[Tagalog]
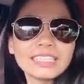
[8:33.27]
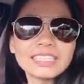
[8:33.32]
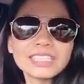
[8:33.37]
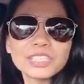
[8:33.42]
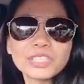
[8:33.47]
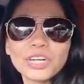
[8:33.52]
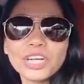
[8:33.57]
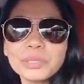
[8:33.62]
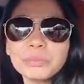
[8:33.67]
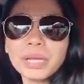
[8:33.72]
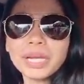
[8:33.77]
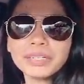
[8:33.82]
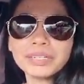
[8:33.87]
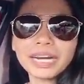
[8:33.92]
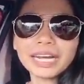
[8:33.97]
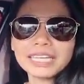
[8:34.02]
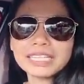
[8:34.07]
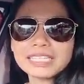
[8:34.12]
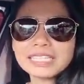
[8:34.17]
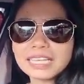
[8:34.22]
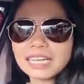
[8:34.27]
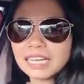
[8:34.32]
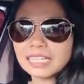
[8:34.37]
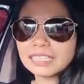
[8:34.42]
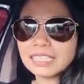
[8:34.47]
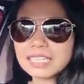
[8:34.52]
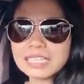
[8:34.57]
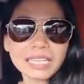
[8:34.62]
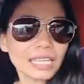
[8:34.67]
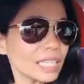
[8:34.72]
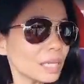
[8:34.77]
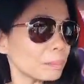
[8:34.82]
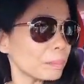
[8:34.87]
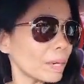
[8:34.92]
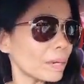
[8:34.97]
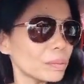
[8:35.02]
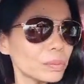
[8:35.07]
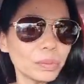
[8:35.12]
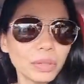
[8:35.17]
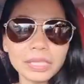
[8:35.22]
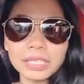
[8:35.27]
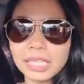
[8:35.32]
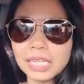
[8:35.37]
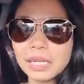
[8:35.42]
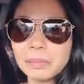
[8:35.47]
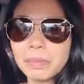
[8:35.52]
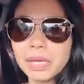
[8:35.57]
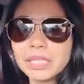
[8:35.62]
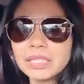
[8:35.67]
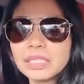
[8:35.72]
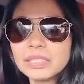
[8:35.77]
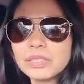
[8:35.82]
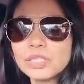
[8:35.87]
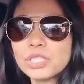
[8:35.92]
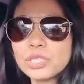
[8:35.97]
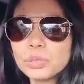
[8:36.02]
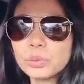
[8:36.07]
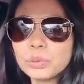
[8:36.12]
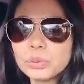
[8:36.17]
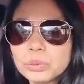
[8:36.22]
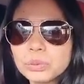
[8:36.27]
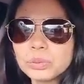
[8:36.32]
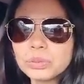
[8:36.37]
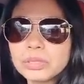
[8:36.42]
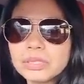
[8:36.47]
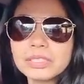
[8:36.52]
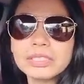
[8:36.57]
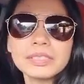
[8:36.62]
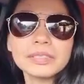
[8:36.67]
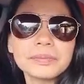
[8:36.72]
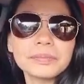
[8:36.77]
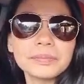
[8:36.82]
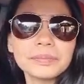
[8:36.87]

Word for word: So, on my right side, that's Kalapakuan Elementary School.